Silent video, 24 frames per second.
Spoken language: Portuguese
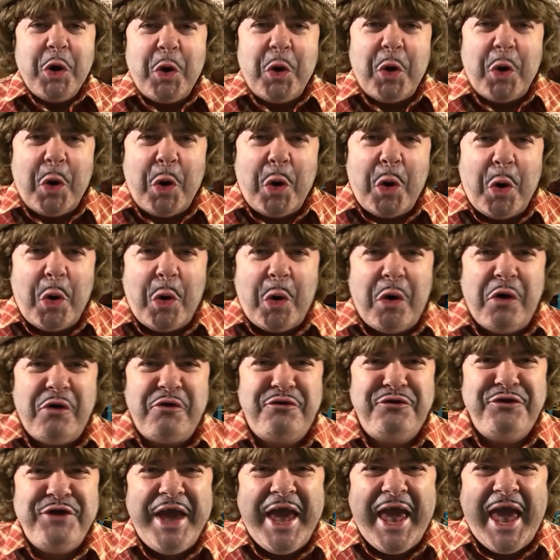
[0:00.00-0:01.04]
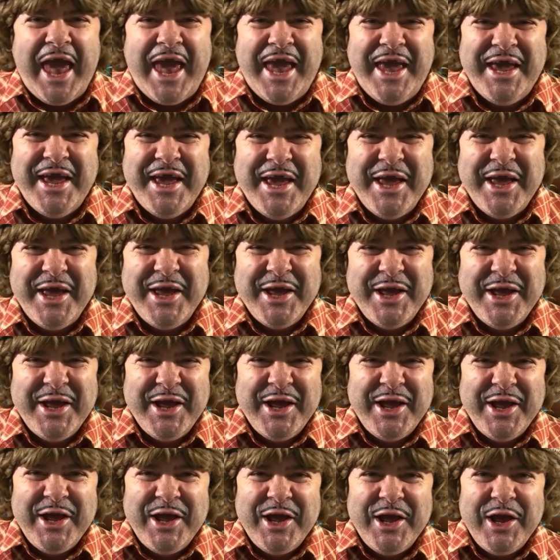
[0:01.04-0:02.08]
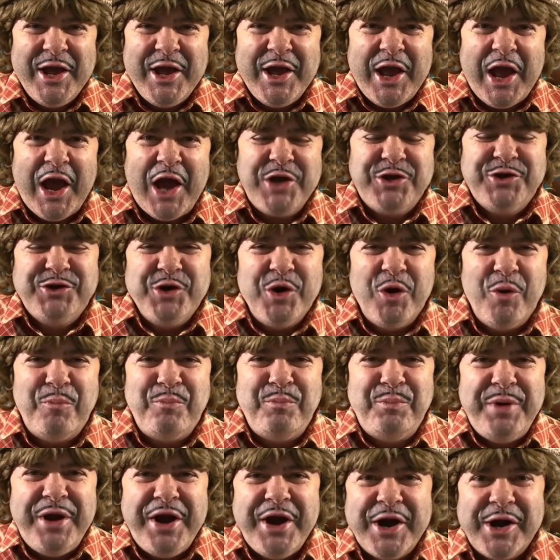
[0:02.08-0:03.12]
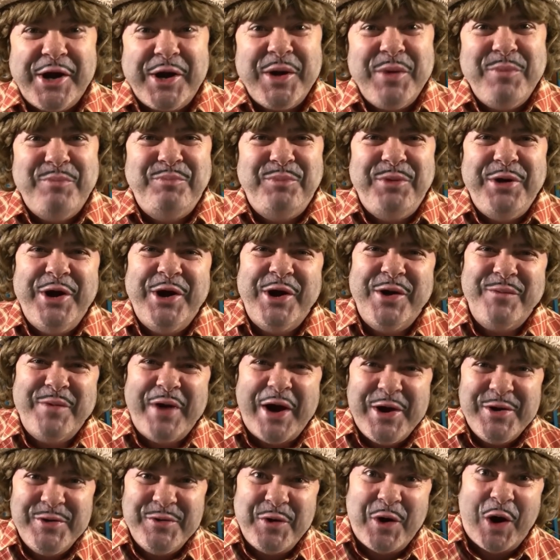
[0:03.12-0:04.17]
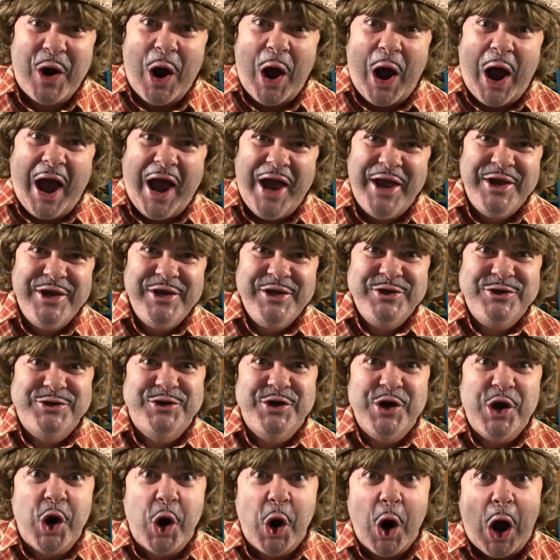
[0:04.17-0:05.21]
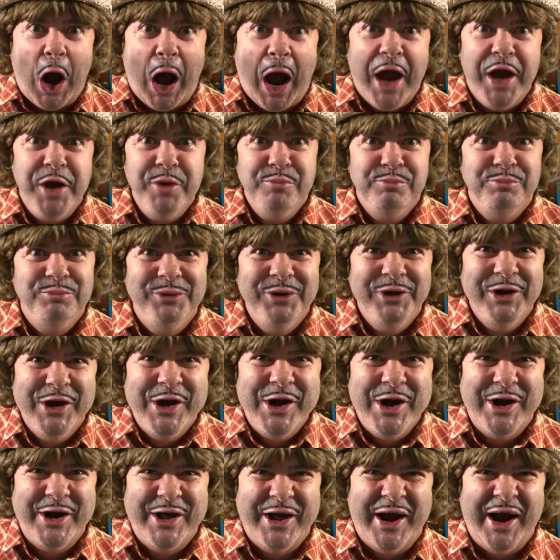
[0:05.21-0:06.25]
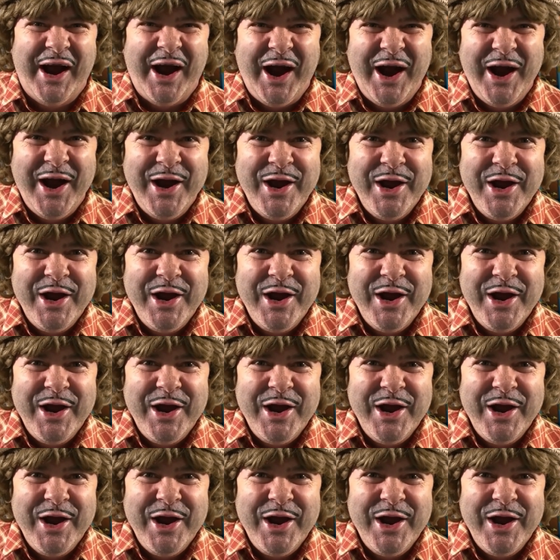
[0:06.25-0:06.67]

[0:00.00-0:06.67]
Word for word: Ô, ô, fi, é tio Pira que pira, mas não cai. E se cai, pira.